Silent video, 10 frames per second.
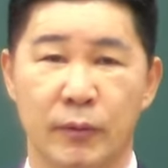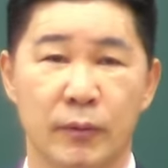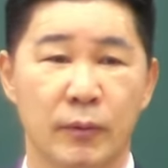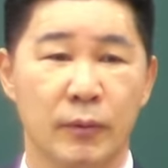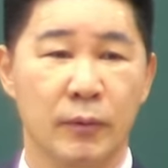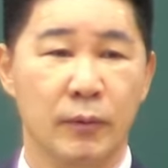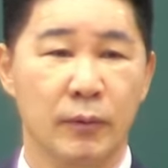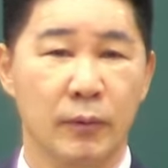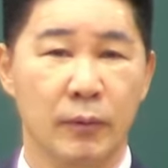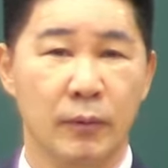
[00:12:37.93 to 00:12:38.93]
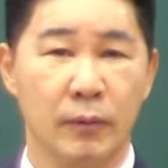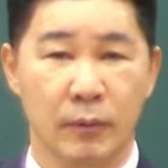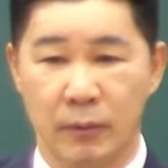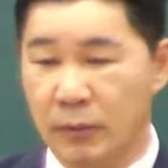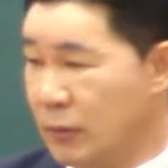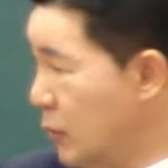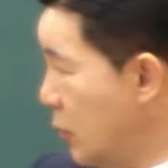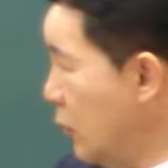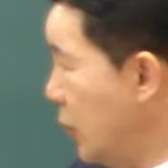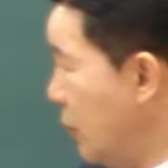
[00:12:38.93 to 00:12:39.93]
我不知道应该怎么做。
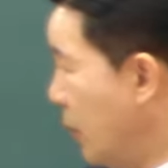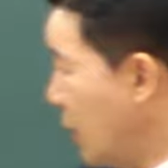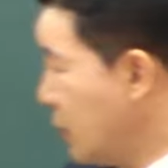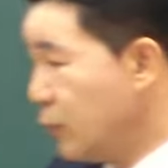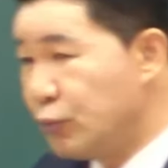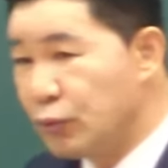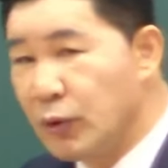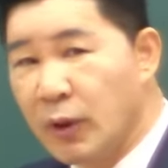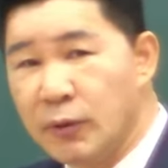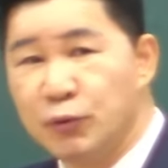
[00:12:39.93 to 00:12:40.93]
그런데 이 말씀을 쭉 넘어가는